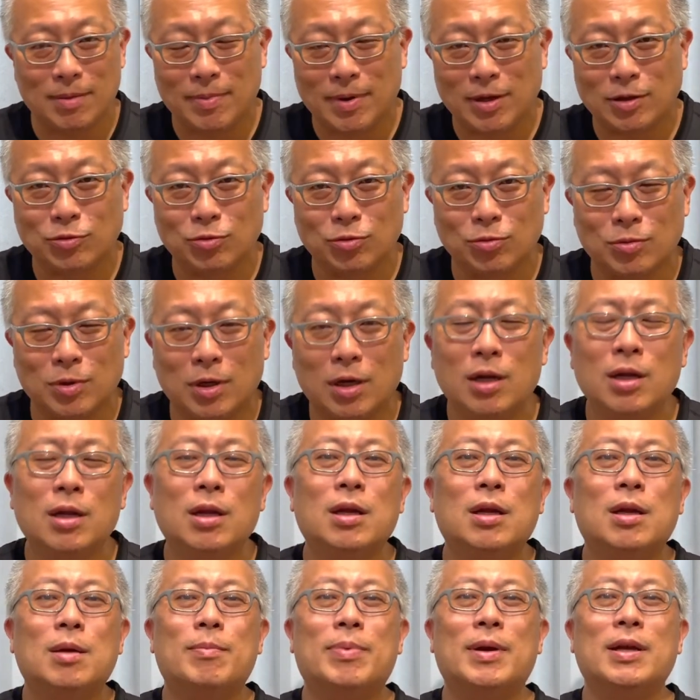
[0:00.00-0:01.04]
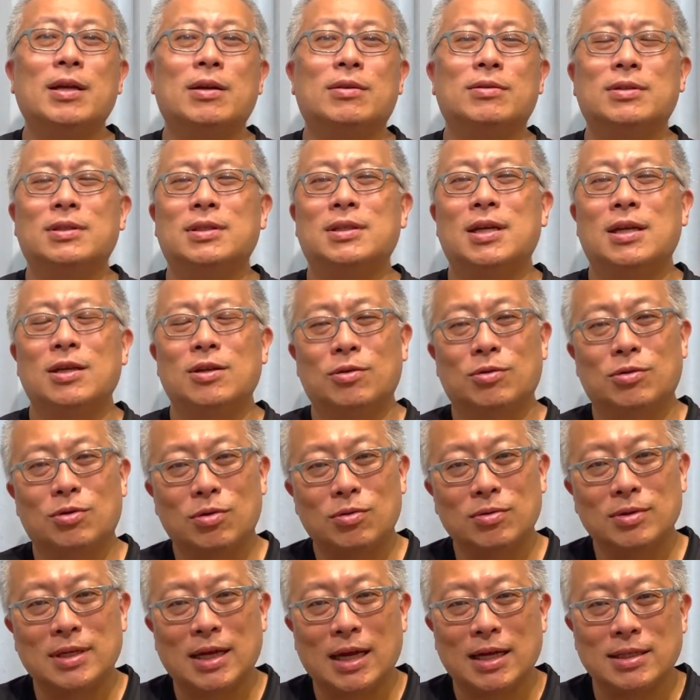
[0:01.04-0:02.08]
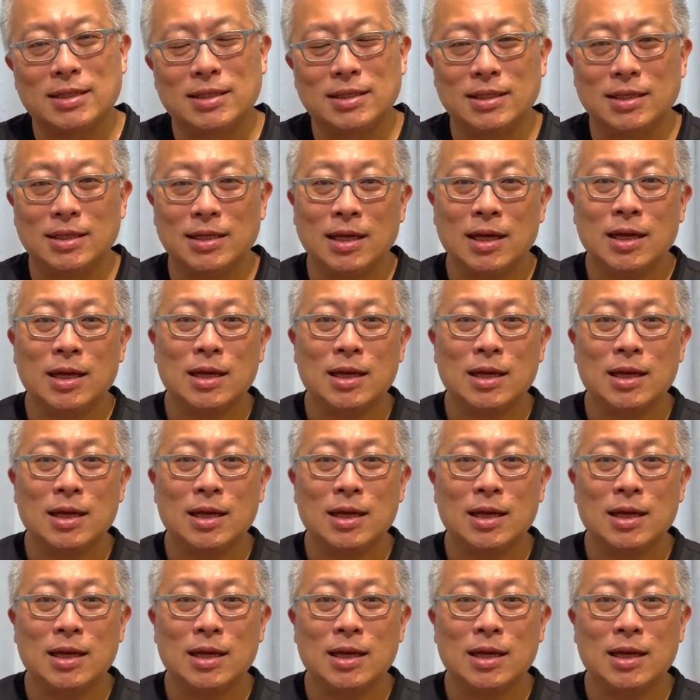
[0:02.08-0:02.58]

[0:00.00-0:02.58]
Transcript: 帮助我。朋友之间有通财之意。